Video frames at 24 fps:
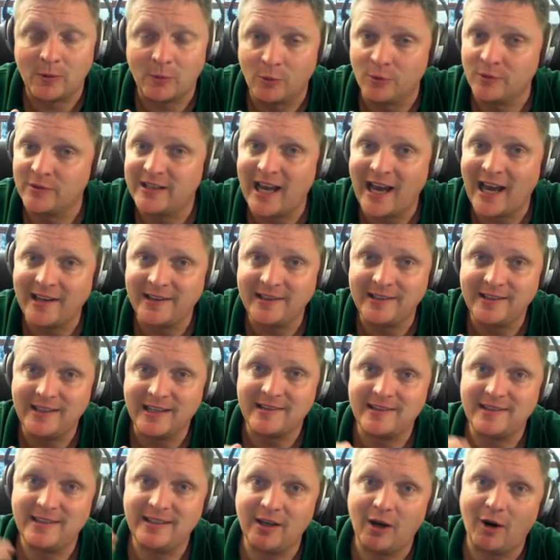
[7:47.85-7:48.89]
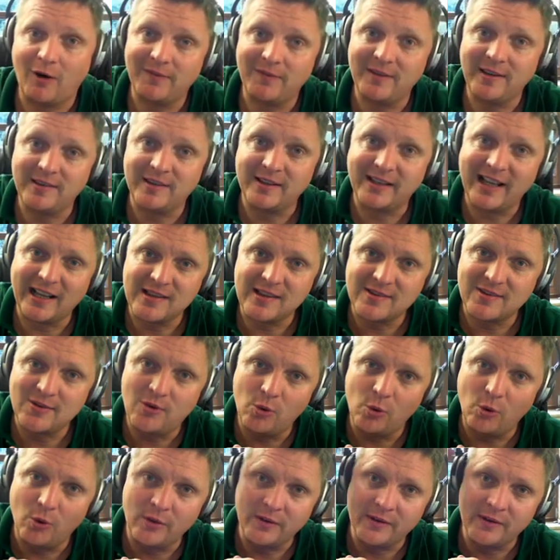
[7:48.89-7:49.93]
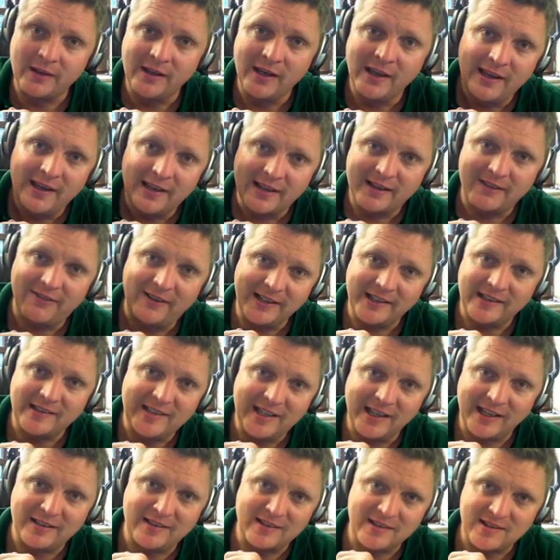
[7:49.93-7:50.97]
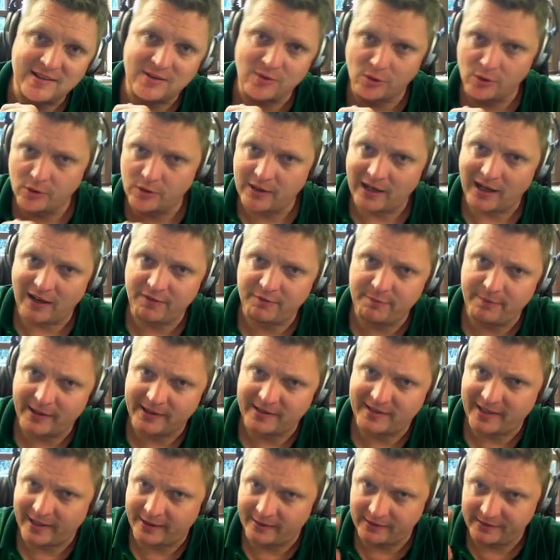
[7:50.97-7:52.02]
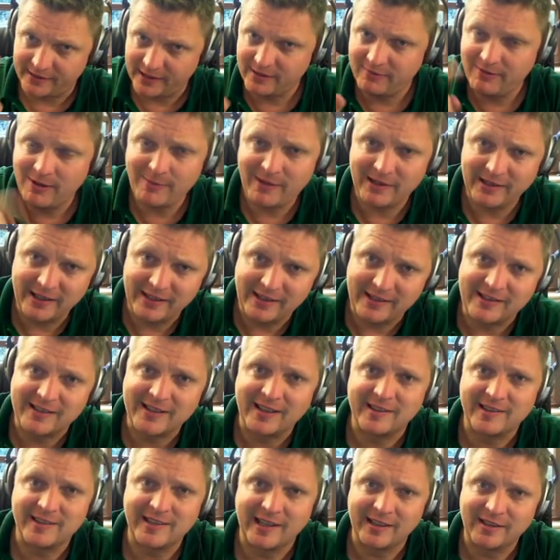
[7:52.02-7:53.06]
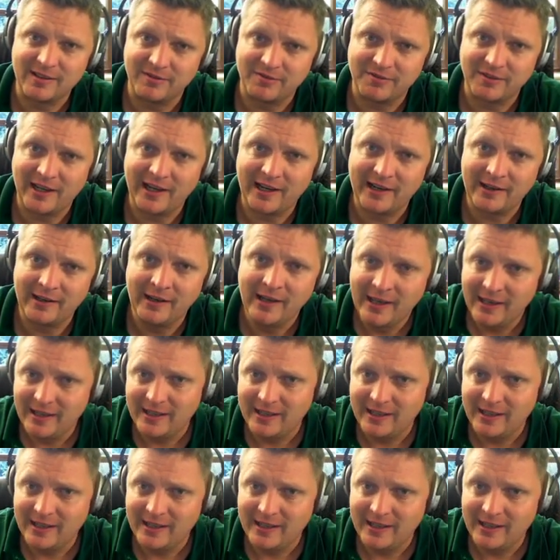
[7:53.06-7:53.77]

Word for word: und gar nicht jetzt hier auf diese ganz hohen Qualitäten zurückgreift bei Tidal? Das wäre mal eine interessante Frage.